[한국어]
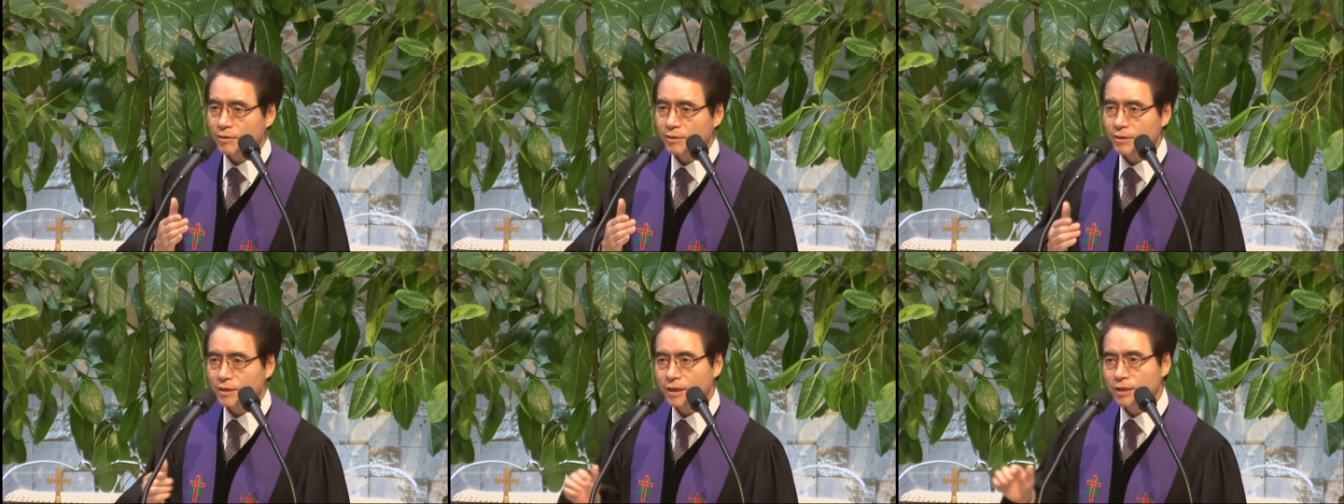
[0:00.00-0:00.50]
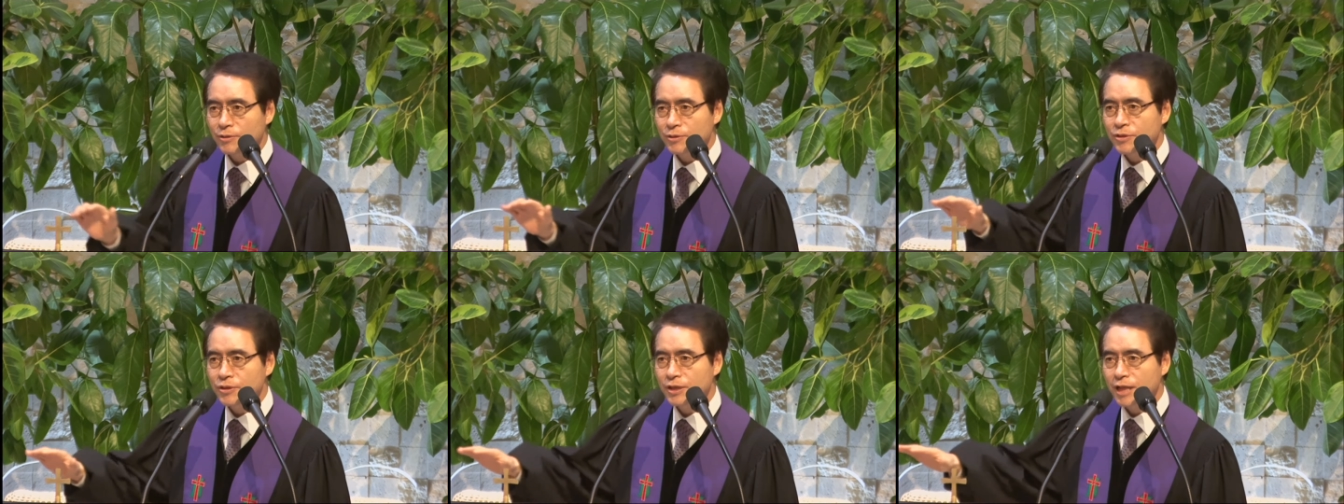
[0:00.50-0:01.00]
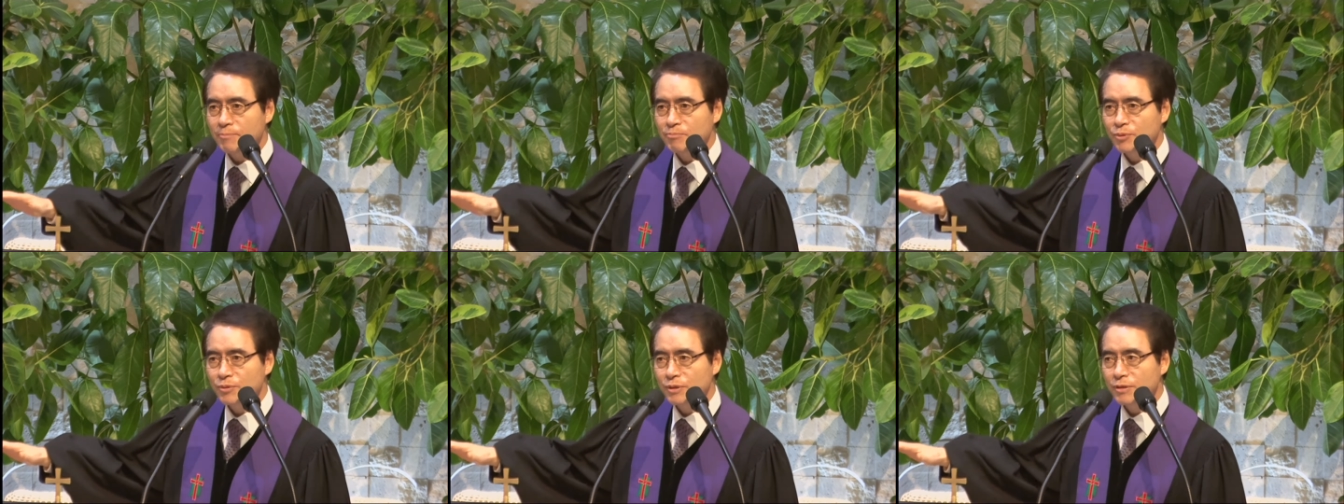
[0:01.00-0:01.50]
그러니까 그 질이
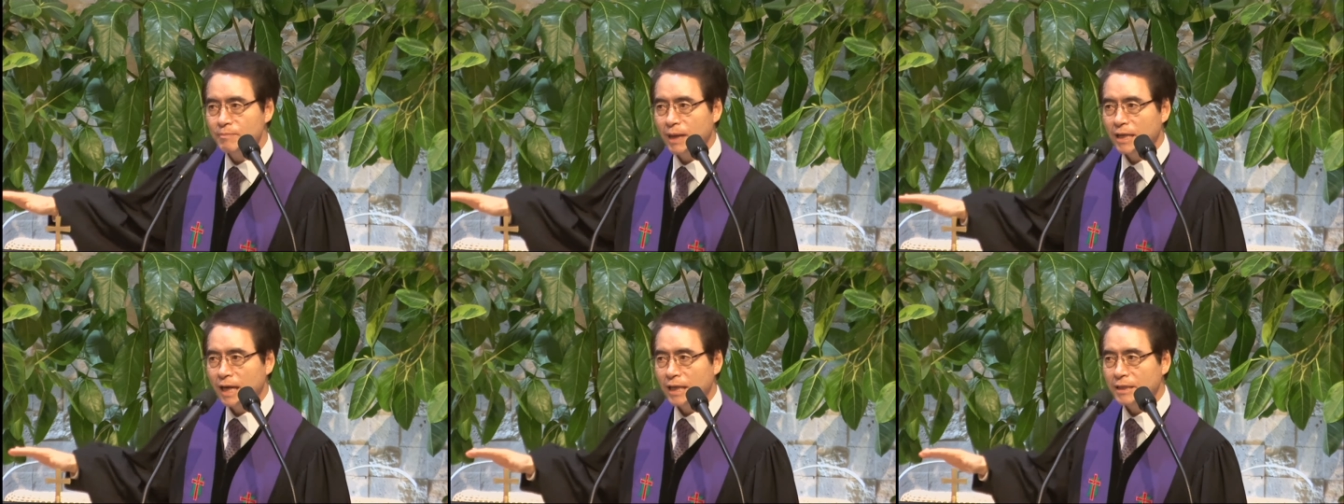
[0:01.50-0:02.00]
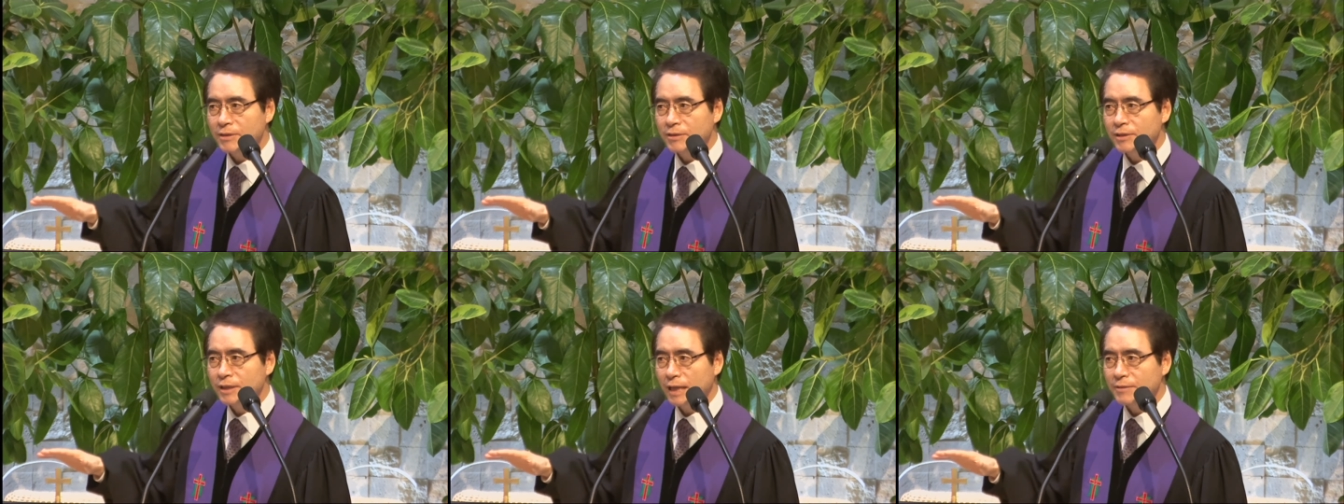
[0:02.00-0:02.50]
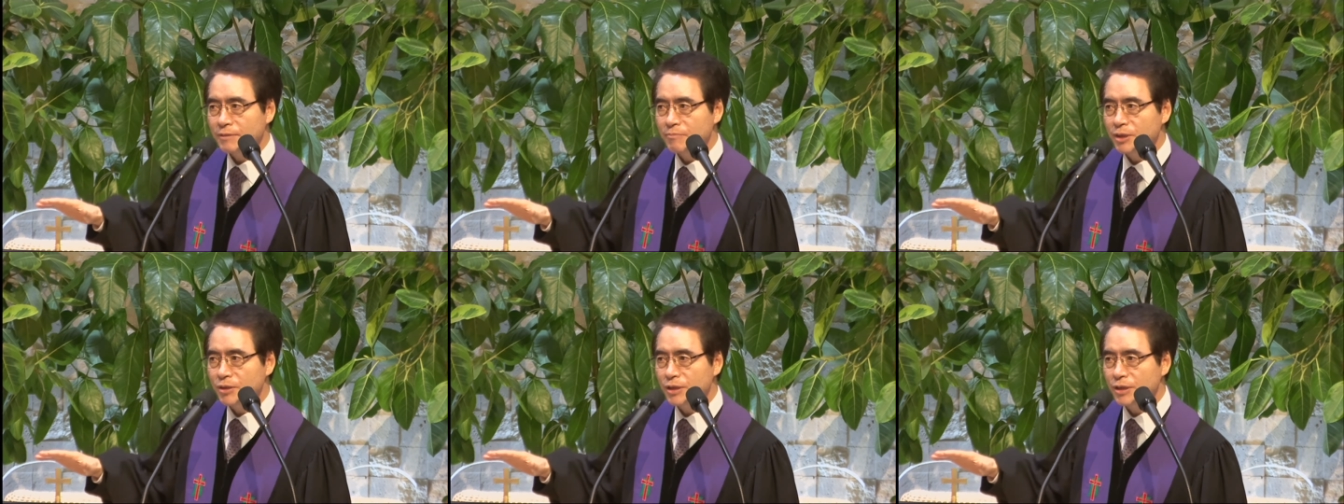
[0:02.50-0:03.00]
나쁜 그 반 아이들 다섯
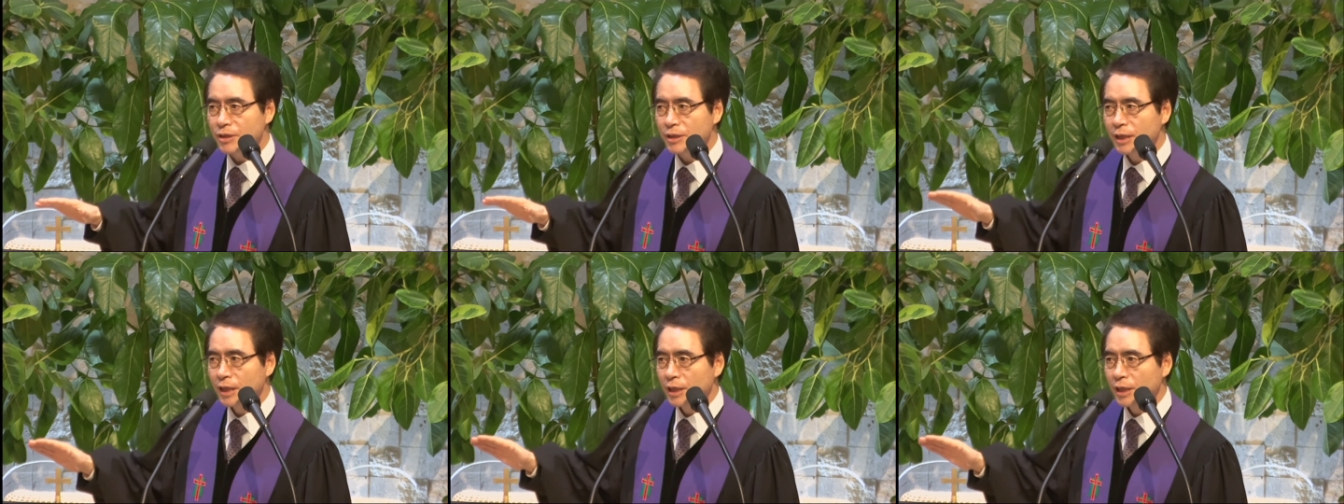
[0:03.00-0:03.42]
명이